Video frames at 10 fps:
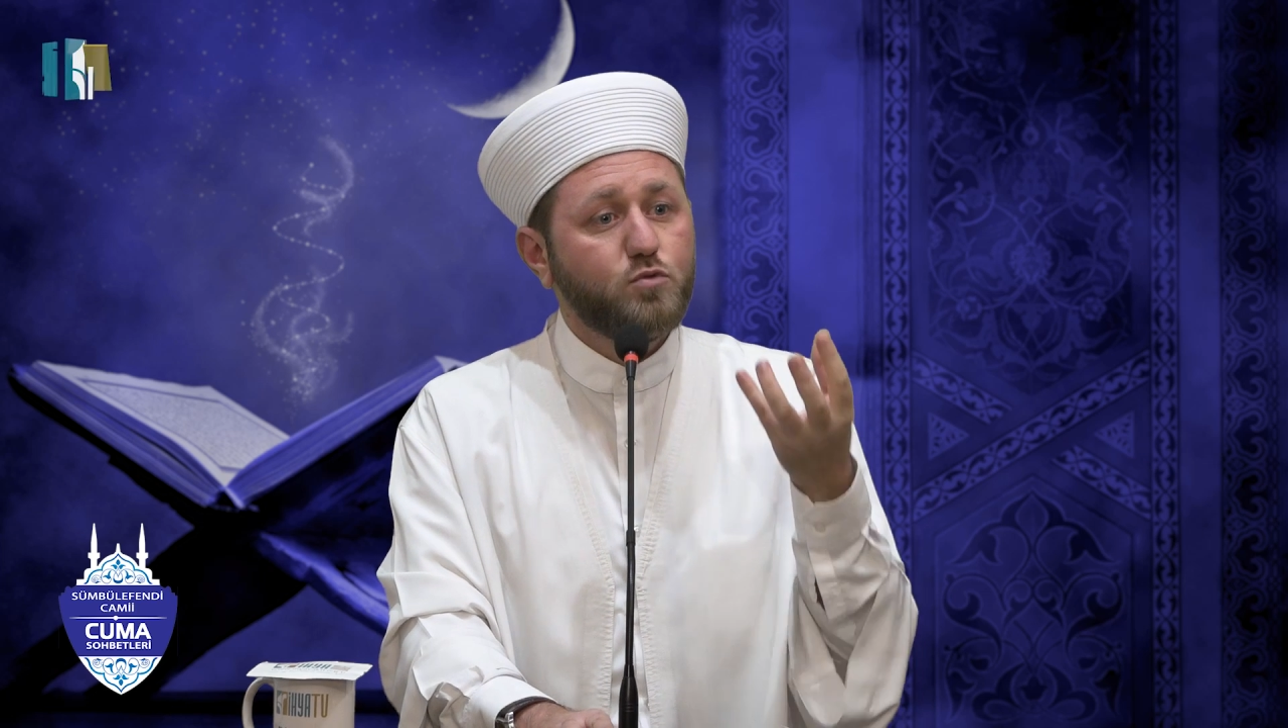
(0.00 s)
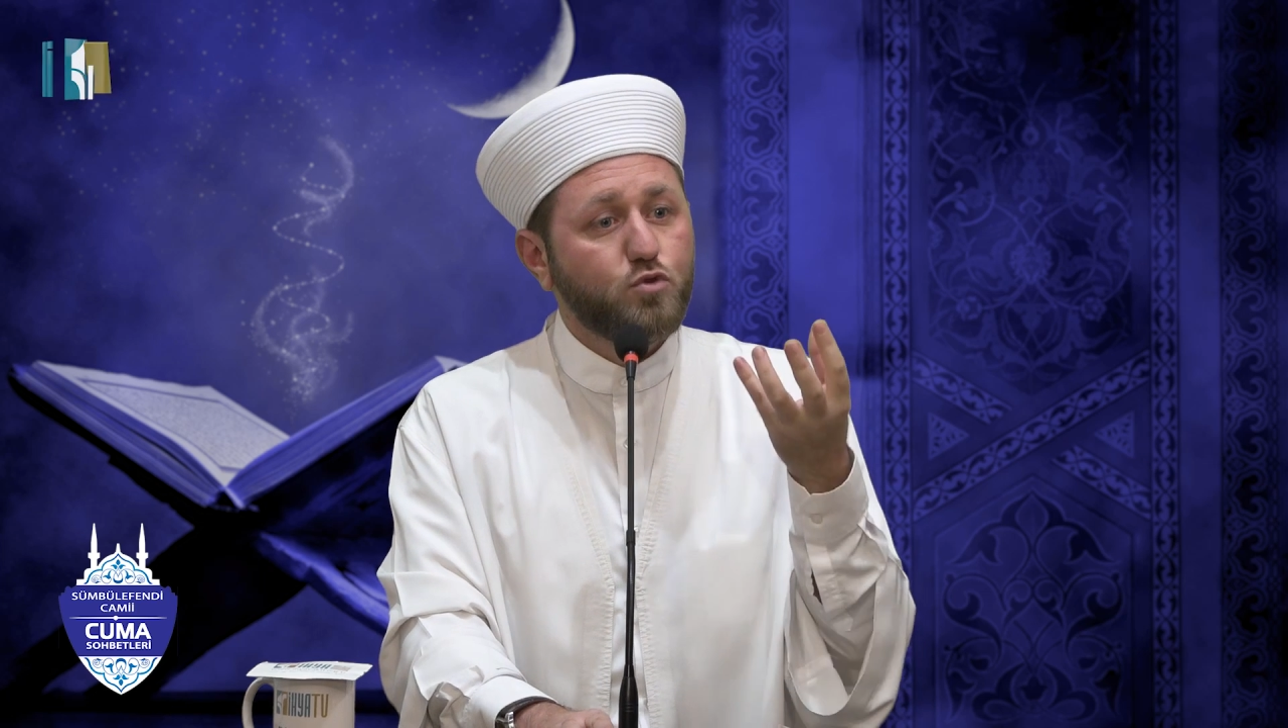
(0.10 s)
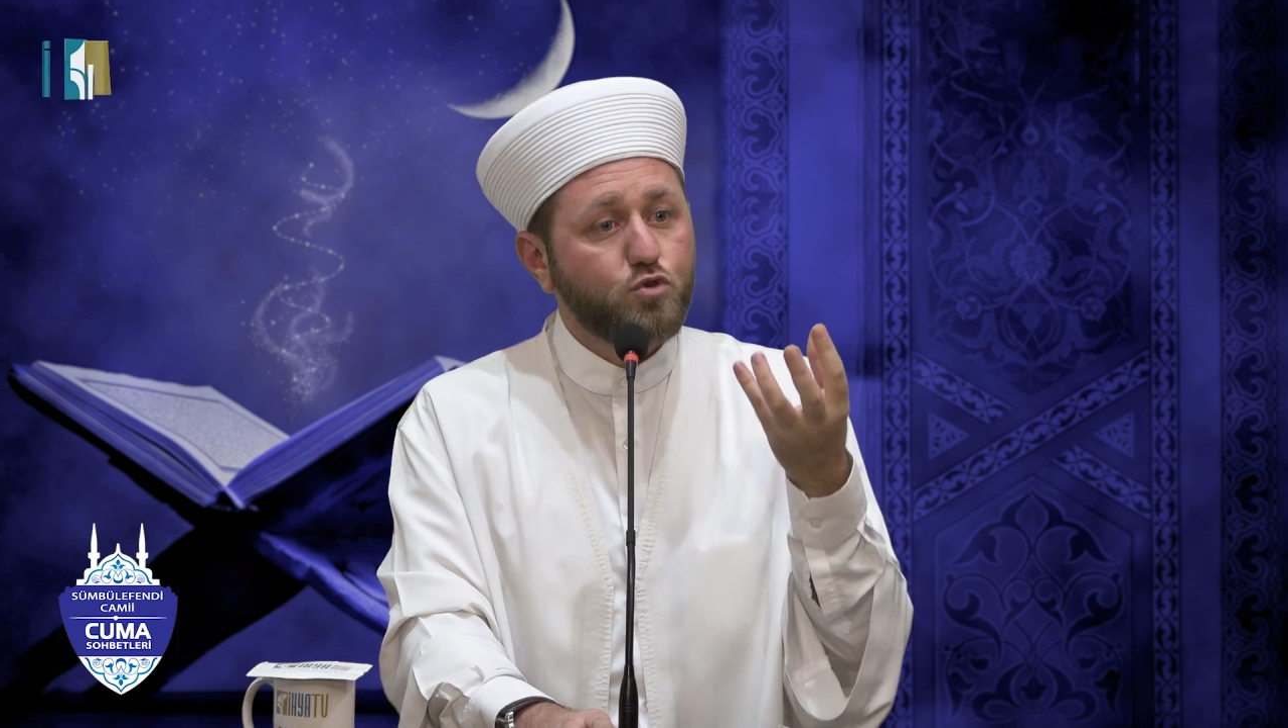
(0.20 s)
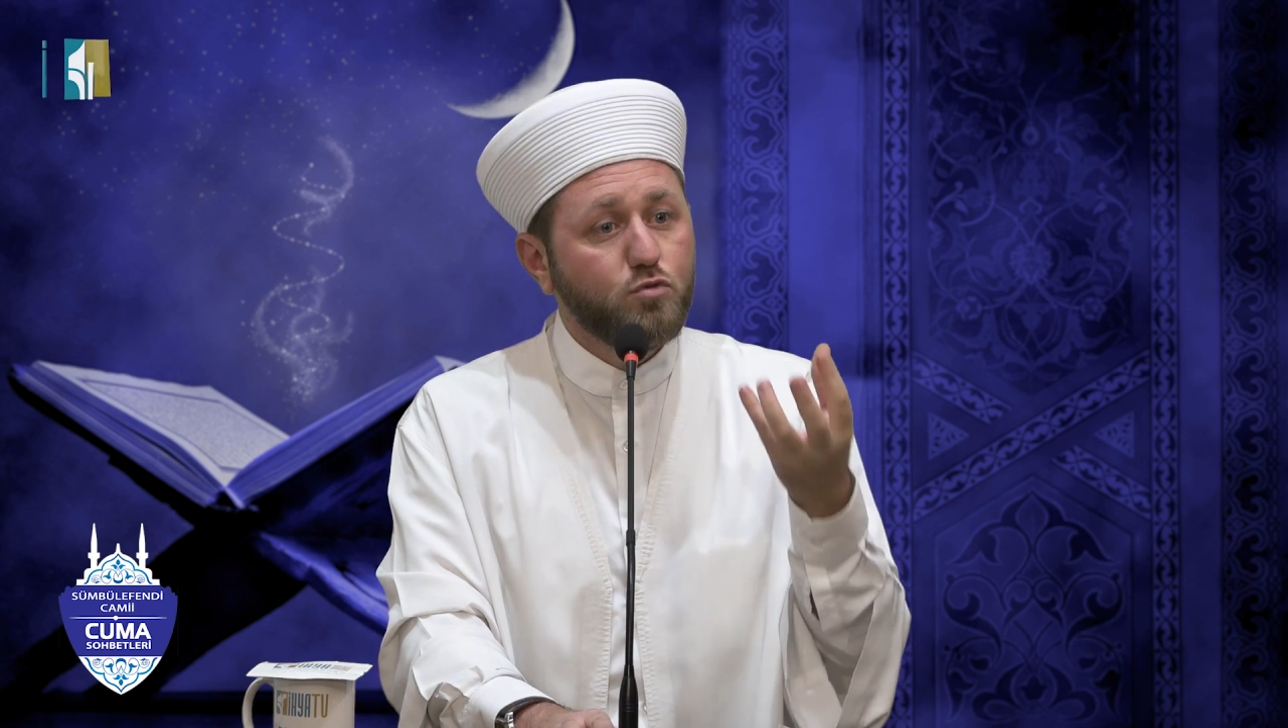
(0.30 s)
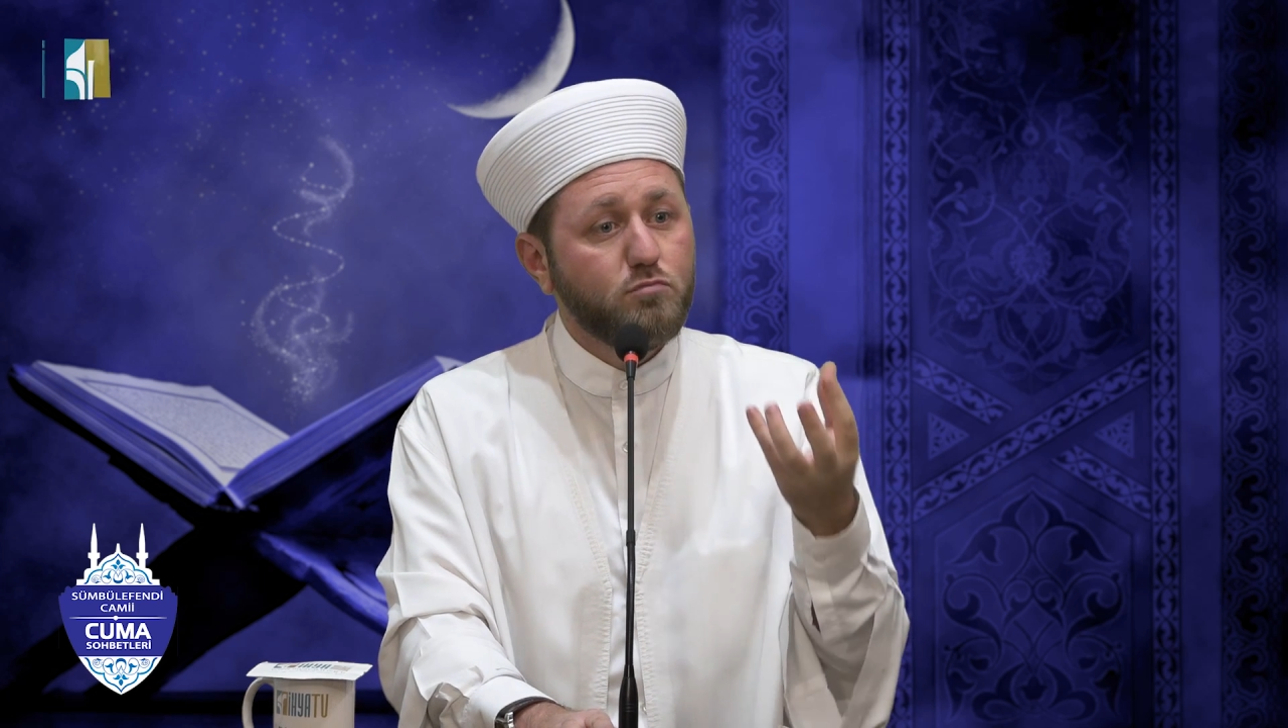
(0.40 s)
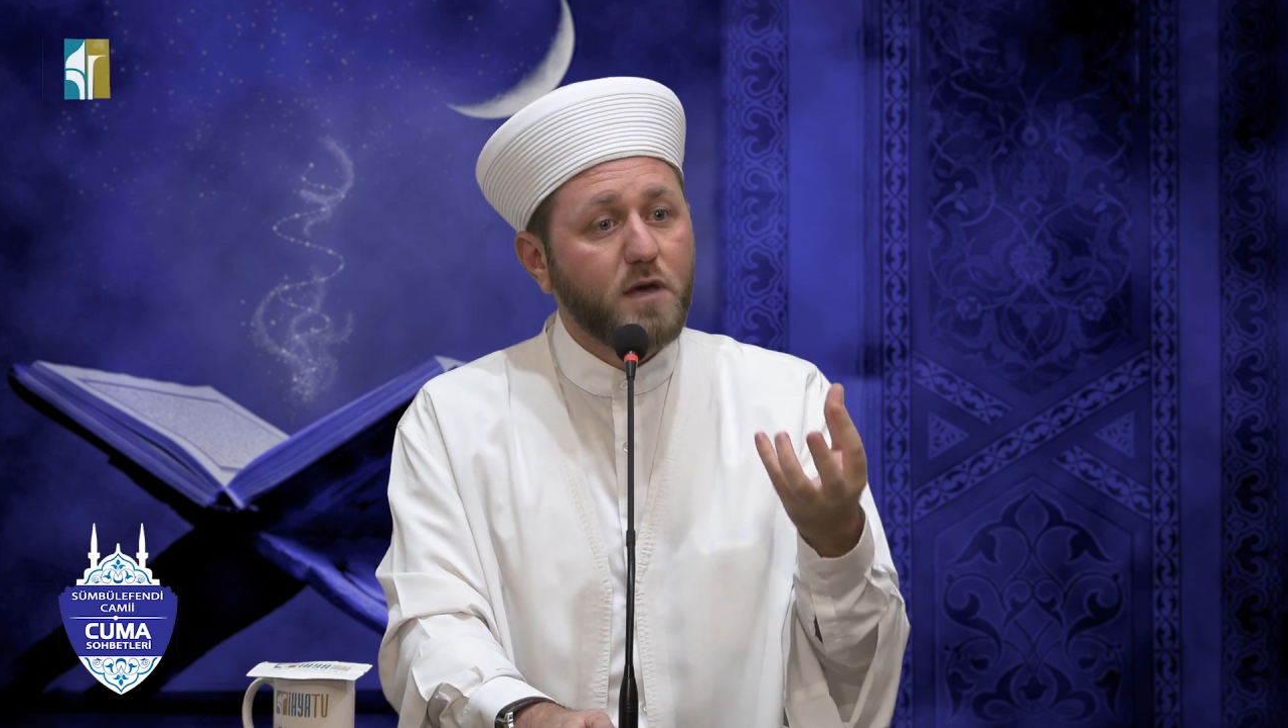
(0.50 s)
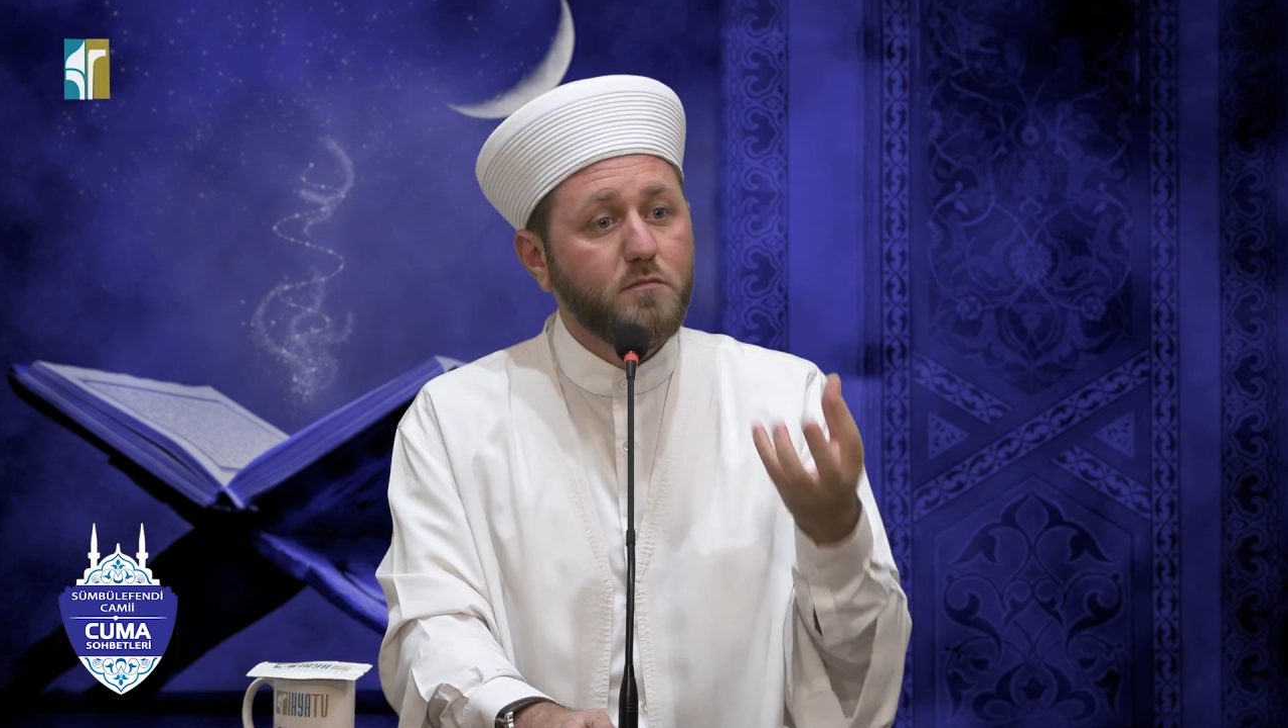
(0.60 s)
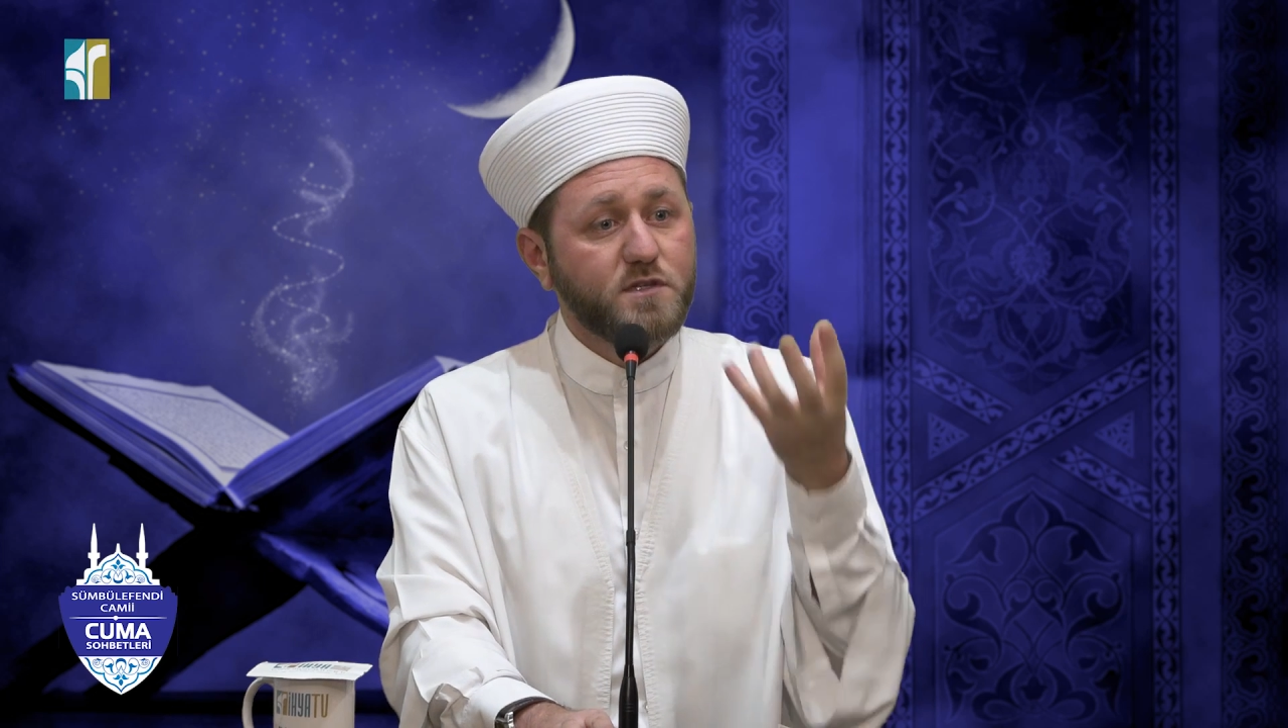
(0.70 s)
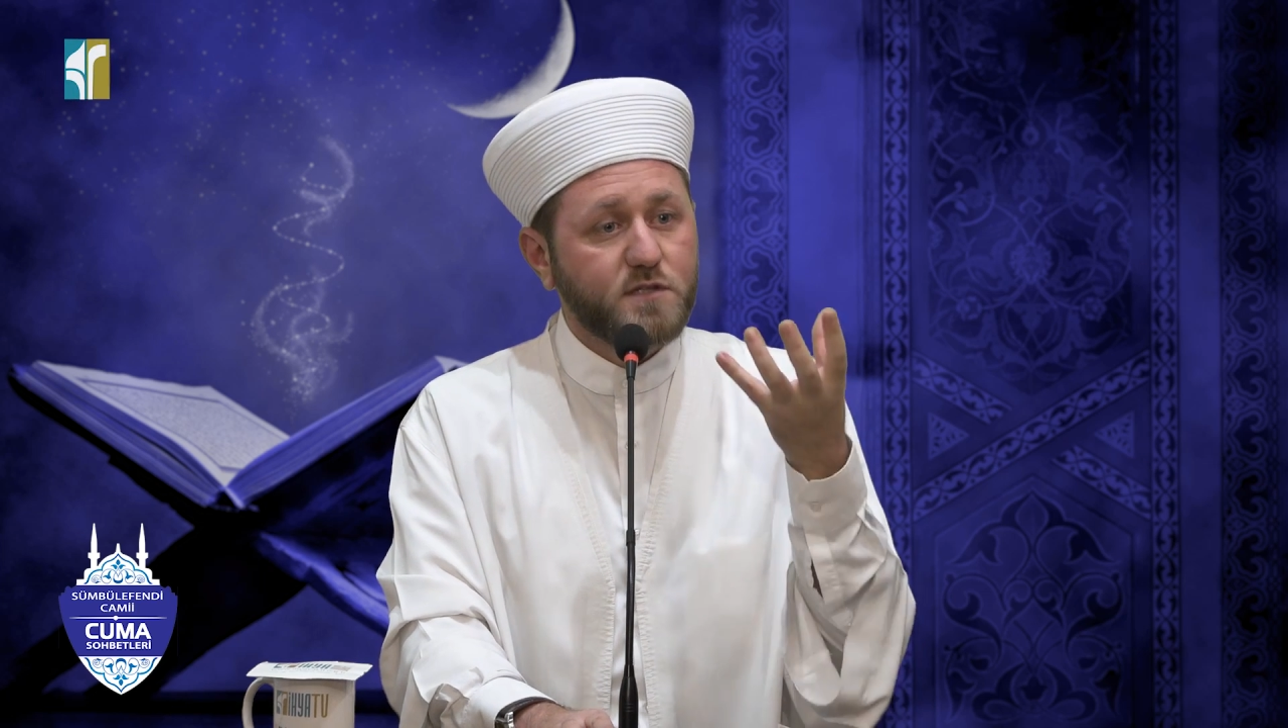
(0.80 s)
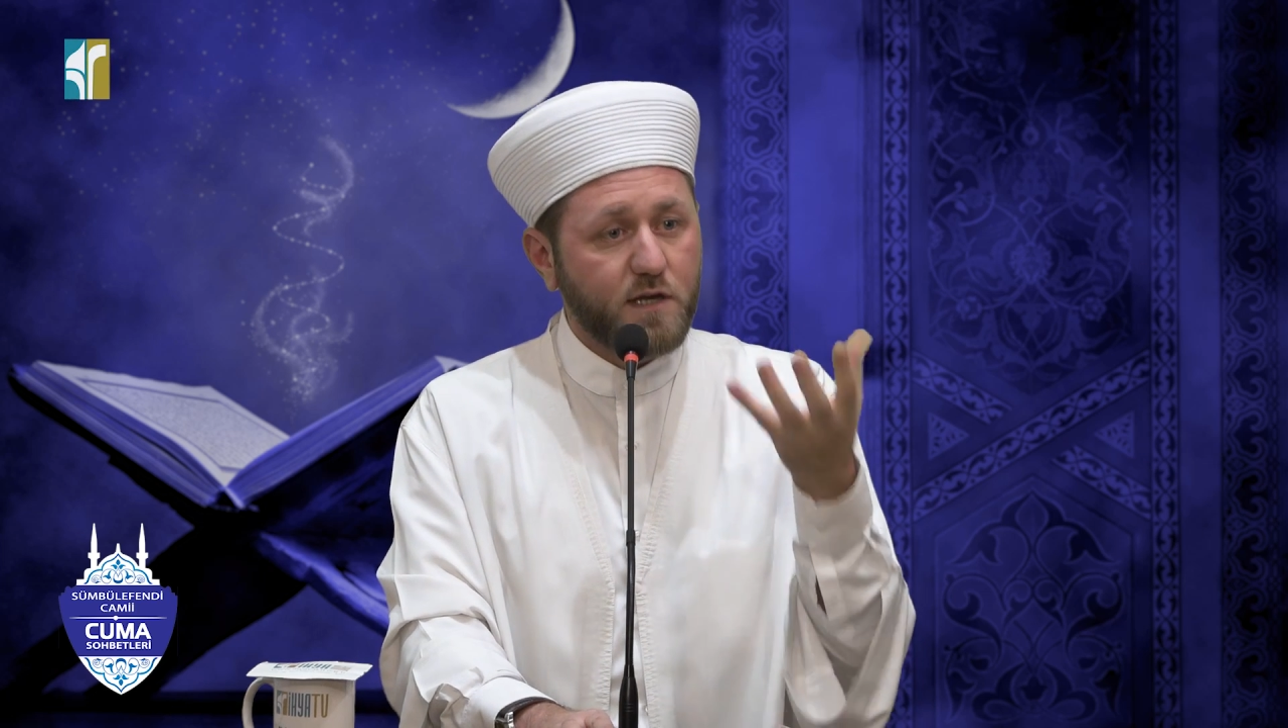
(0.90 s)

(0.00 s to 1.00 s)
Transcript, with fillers: düşünmemiz